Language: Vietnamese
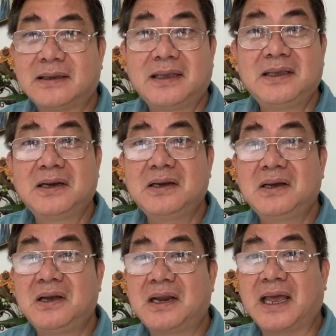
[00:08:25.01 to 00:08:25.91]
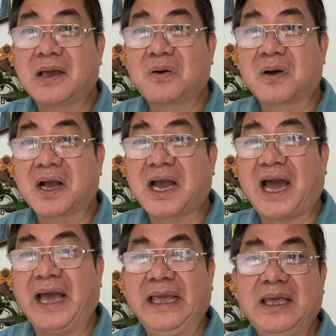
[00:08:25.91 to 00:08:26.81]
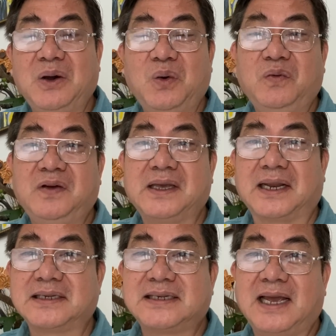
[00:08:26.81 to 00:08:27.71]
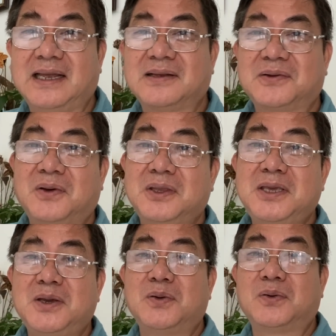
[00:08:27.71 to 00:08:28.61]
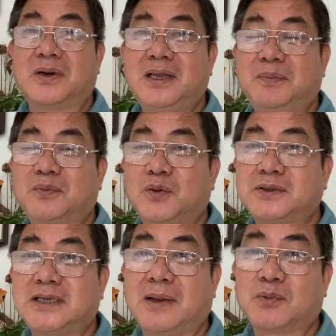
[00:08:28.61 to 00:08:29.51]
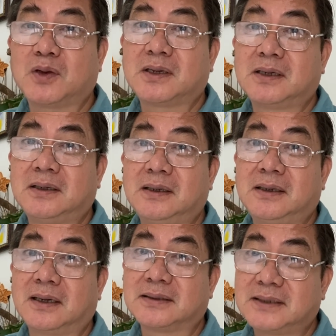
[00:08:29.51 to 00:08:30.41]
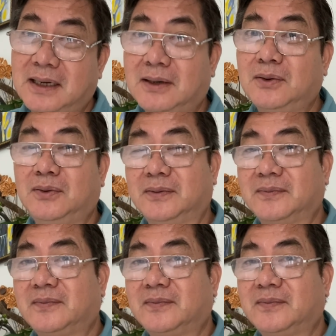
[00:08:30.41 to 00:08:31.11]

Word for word: thì những người này còn cãi nhau với cảnh sát có nhiều clip tôi xem tôi cười gần chết luôn